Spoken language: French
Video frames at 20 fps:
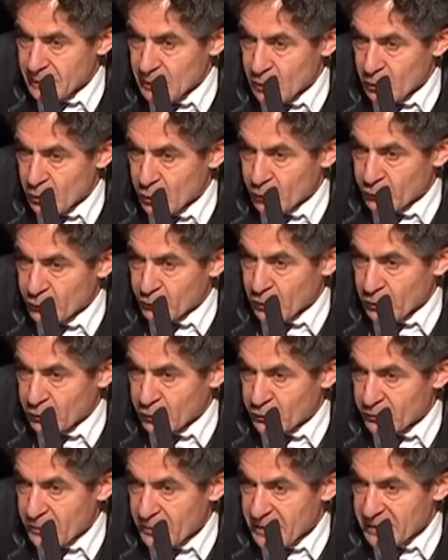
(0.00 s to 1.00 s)
le temps
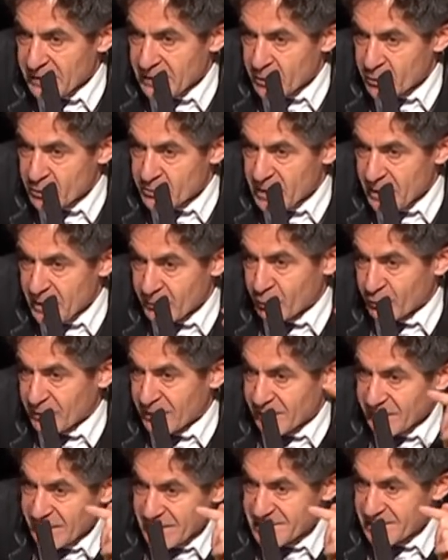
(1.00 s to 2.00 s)
que va mettre la lumière pour
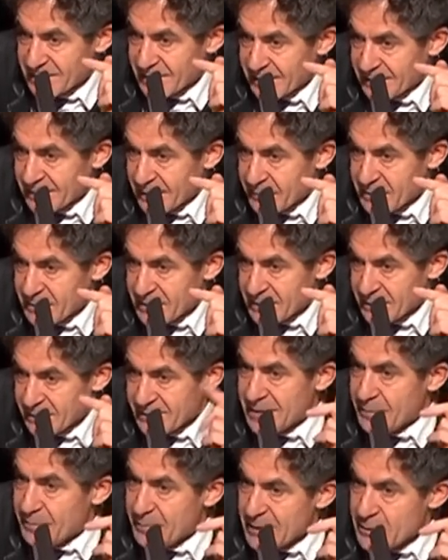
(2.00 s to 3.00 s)
traverser la cabine
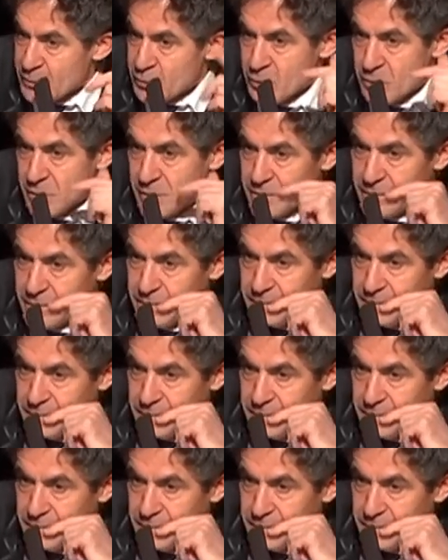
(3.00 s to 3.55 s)
n'est pas nul.